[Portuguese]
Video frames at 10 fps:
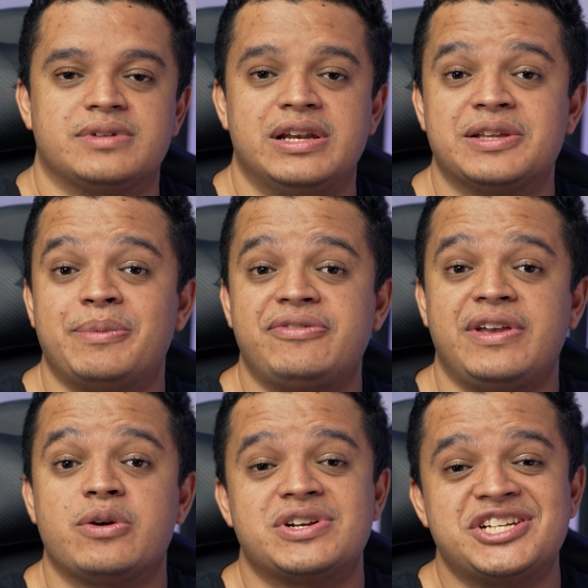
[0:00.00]
Ele também
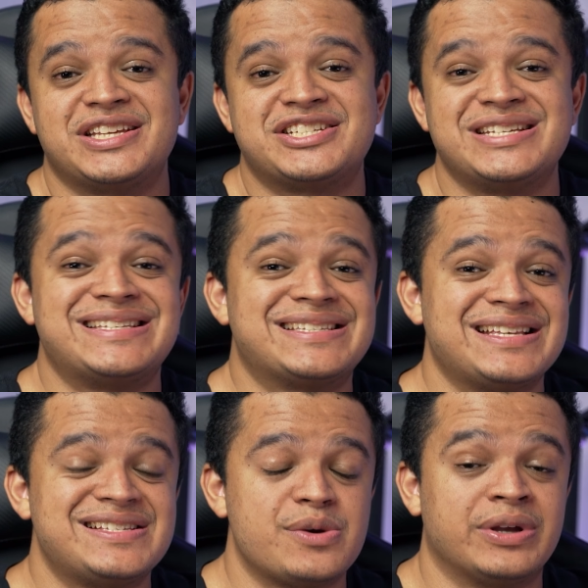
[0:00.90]
vem com a GTX
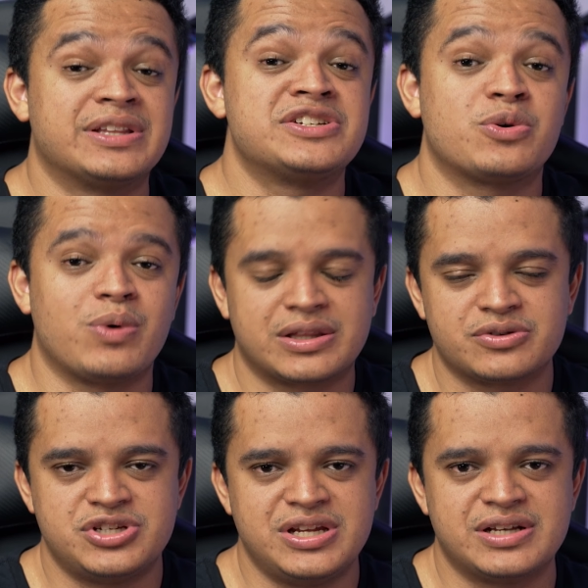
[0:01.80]
1650 de
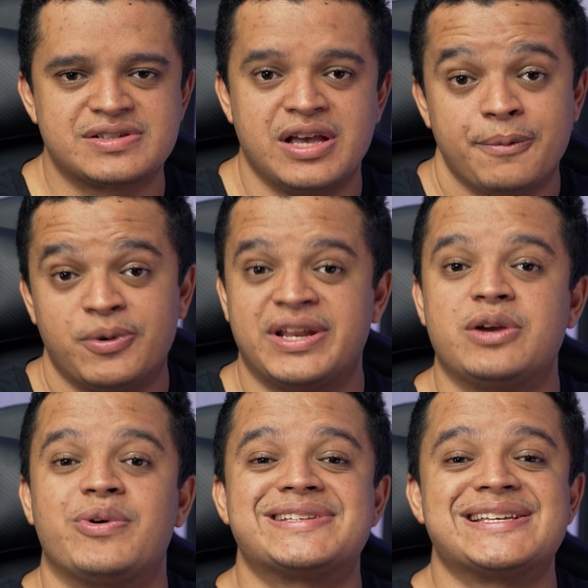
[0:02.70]
4 GB,
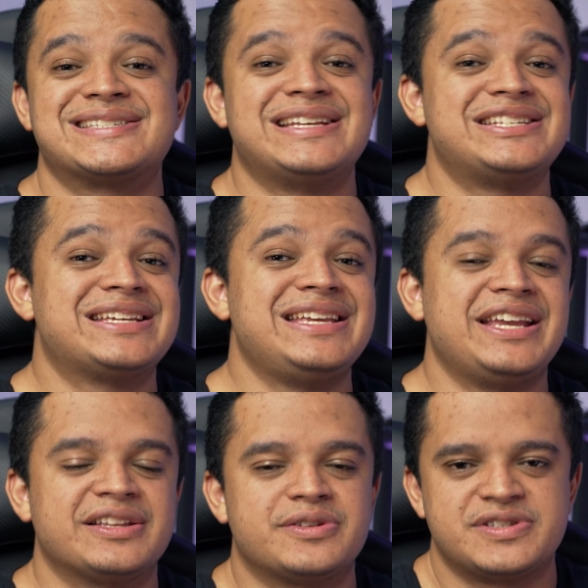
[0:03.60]
porém com SSD de
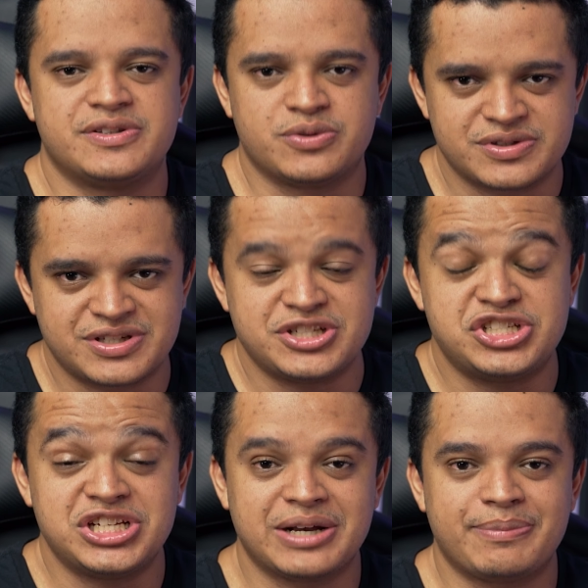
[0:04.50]
512
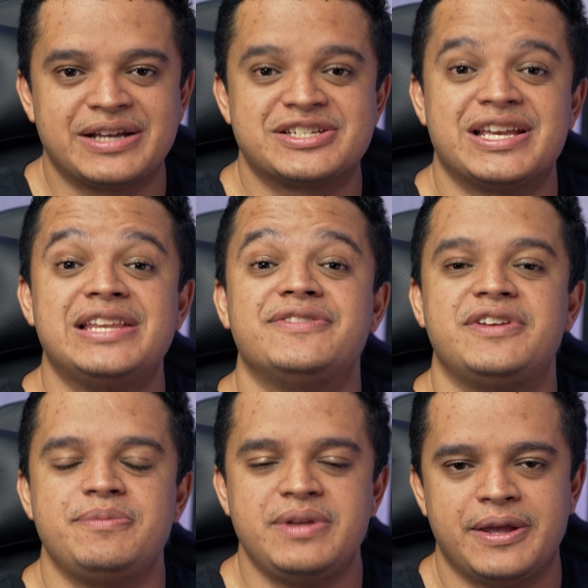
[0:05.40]
GB
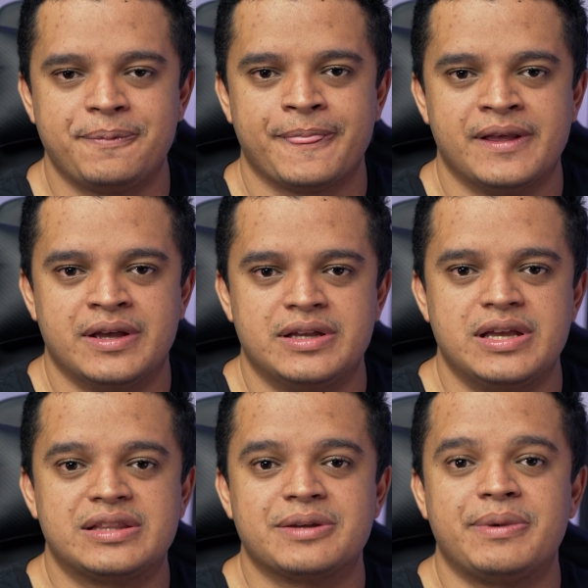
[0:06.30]
NVMe.
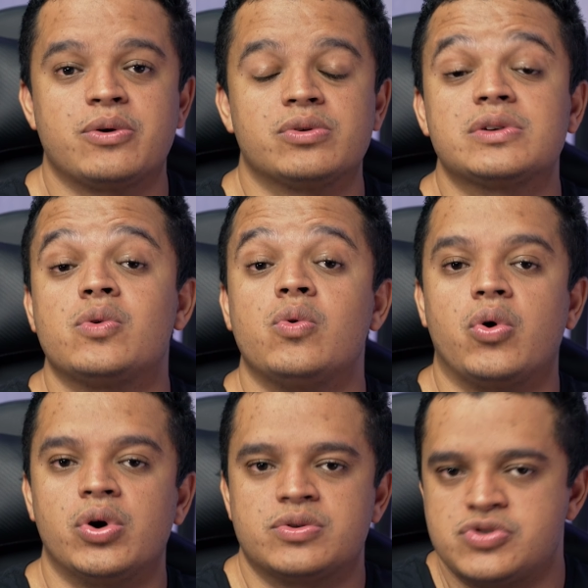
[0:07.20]
E ele também conta com
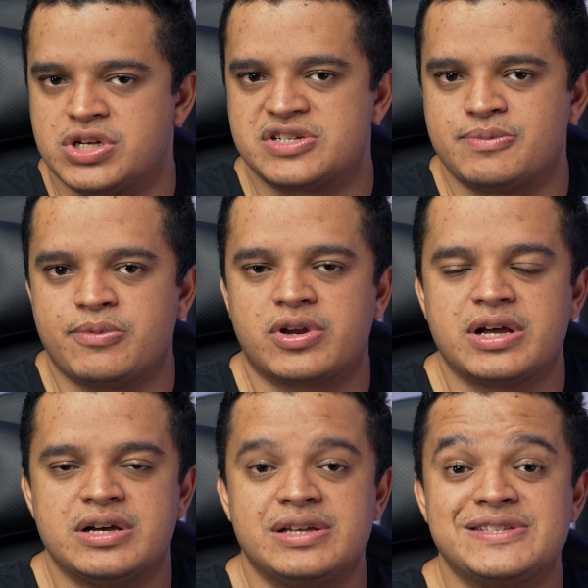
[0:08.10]
8 GB de memória RAM